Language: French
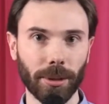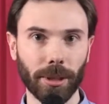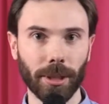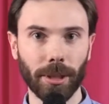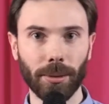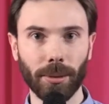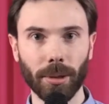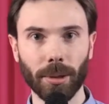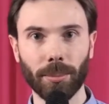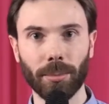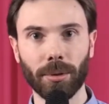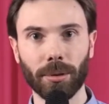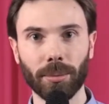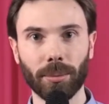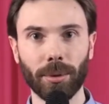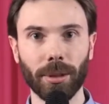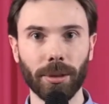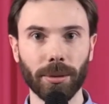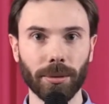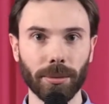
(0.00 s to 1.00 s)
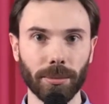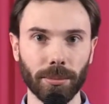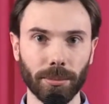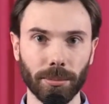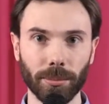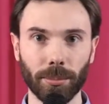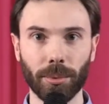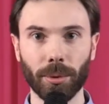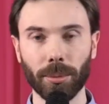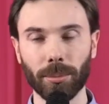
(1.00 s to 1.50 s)
le cadre de leur plan
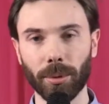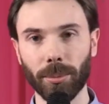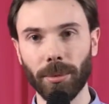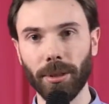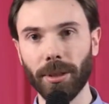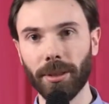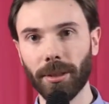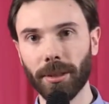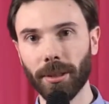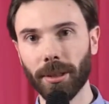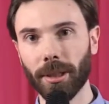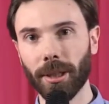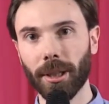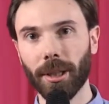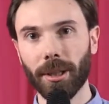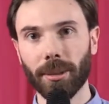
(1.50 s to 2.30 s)
de, mobilité,